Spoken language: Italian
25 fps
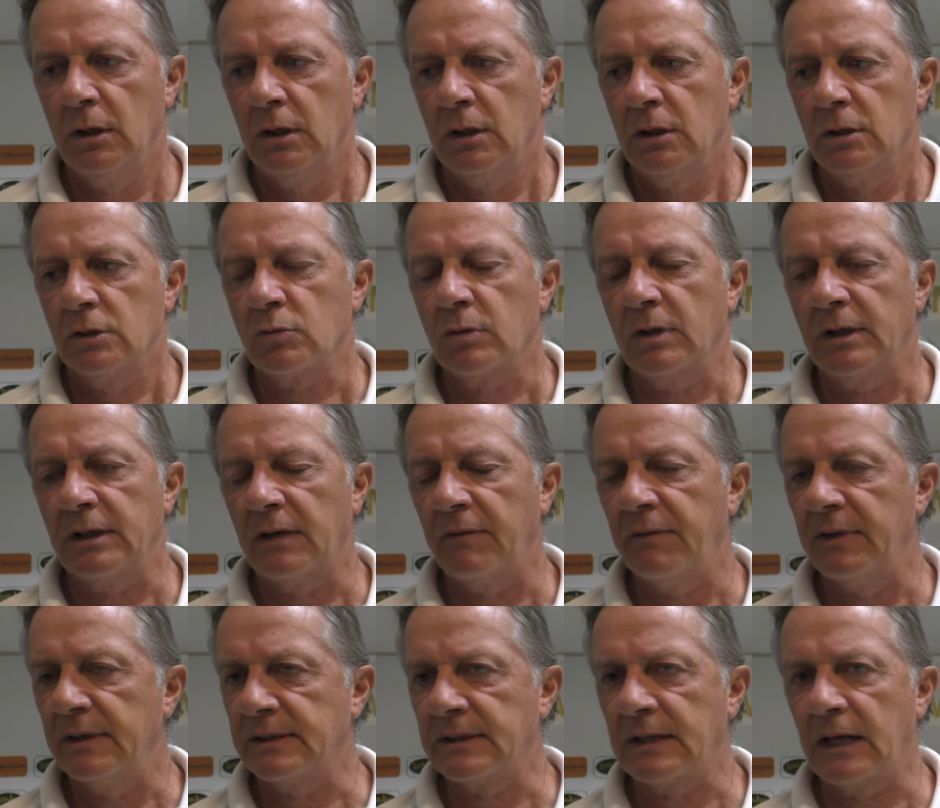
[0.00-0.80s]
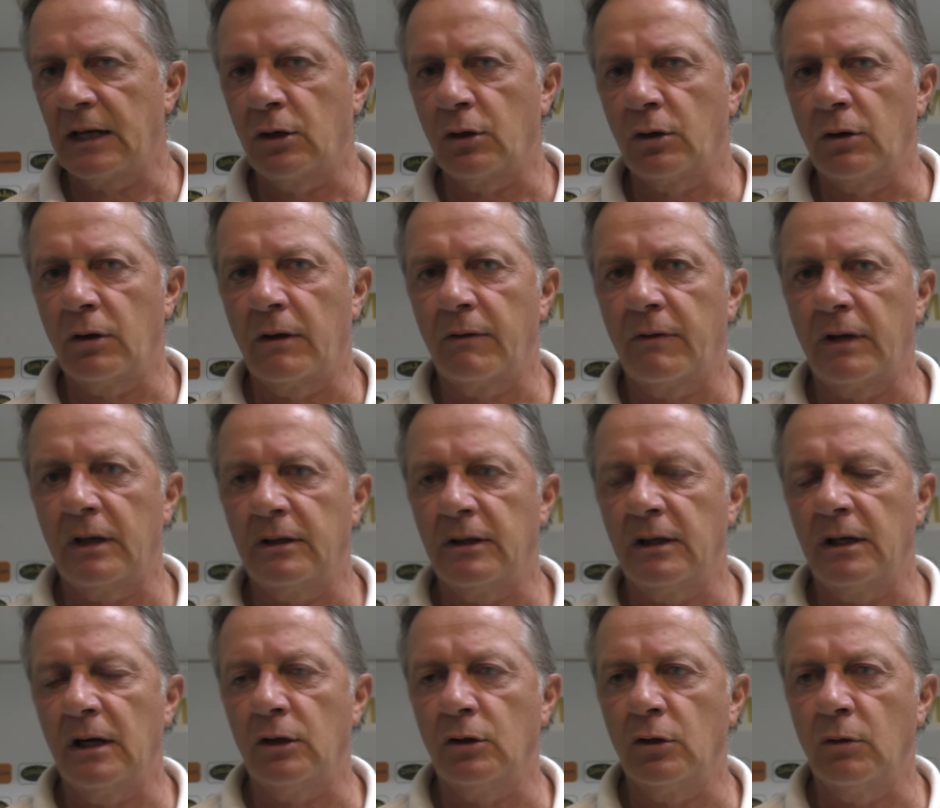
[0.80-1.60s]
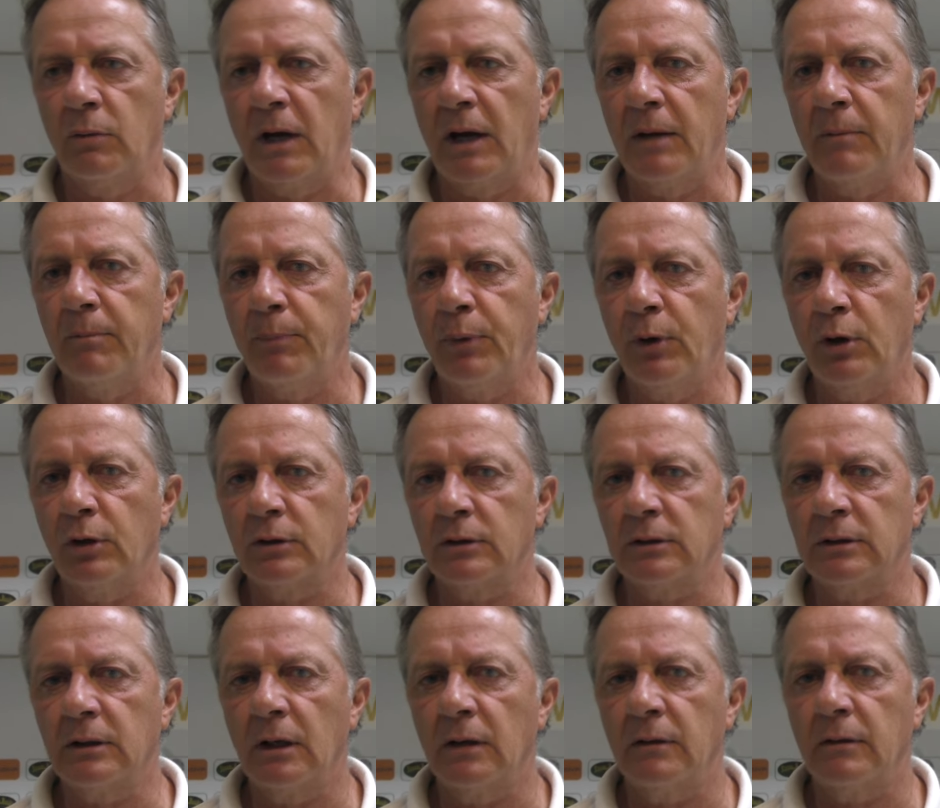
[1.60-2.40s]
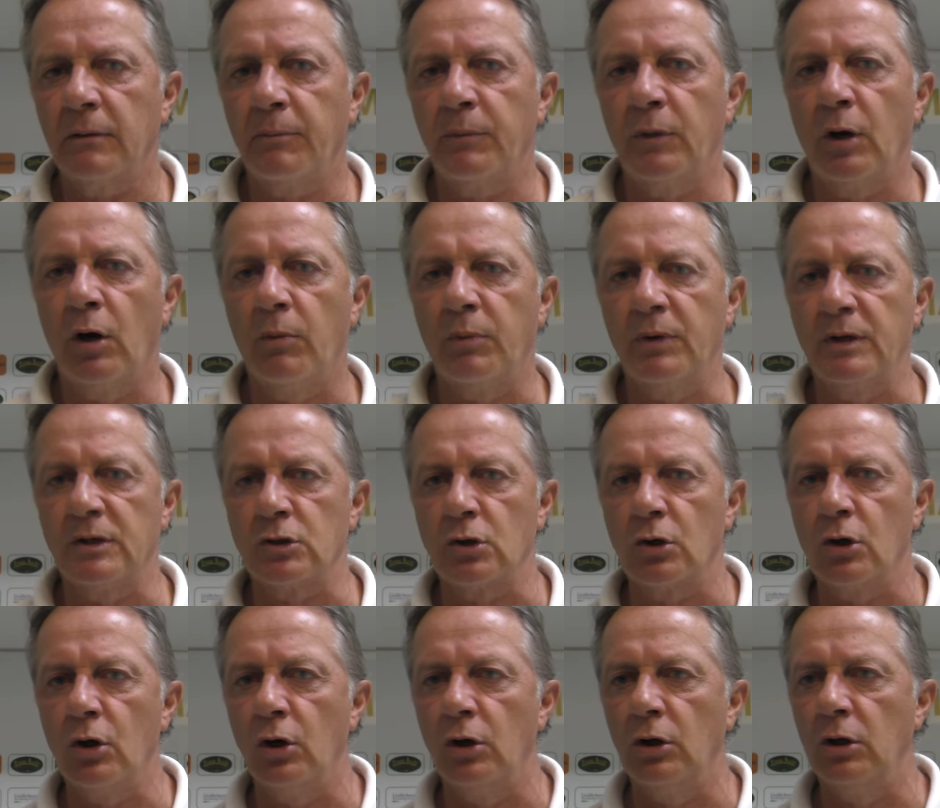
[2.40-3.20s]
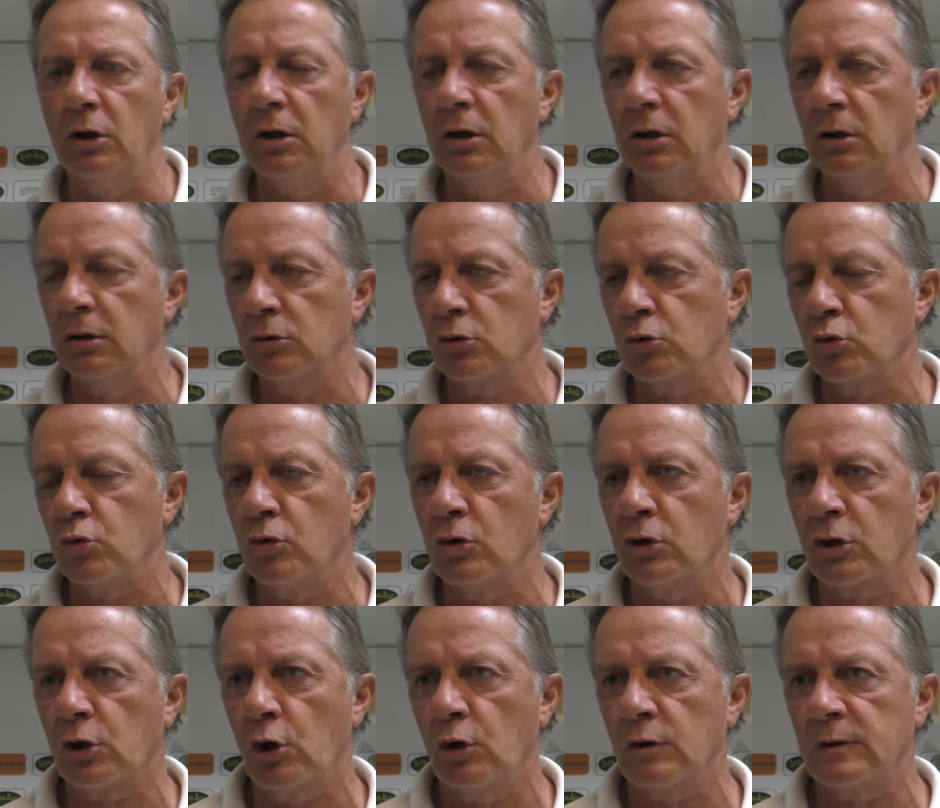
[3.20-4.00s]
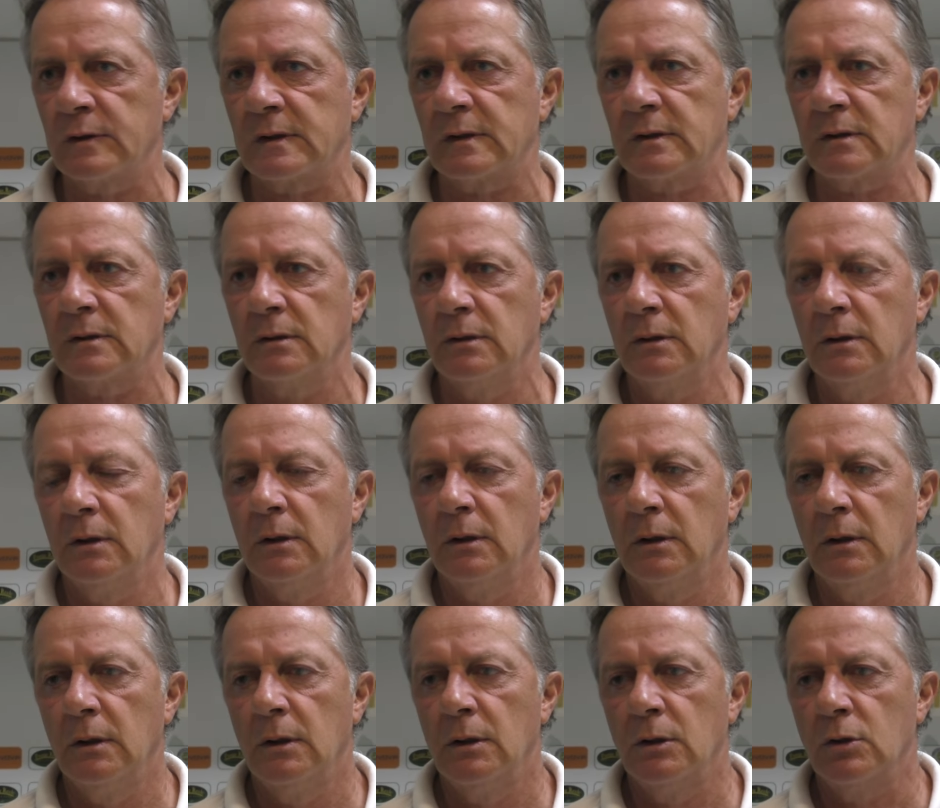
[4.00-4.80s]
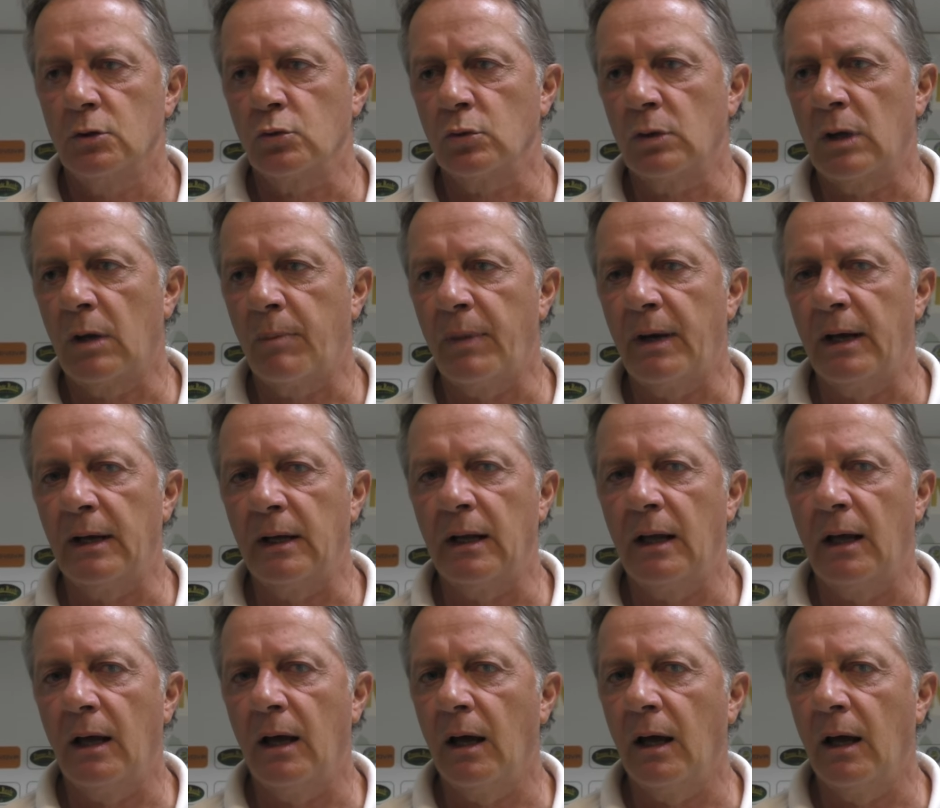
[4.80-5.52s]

La squadra avversaria non aveva tirato mai in porta, abbiamo preso gol su un cross su una palla...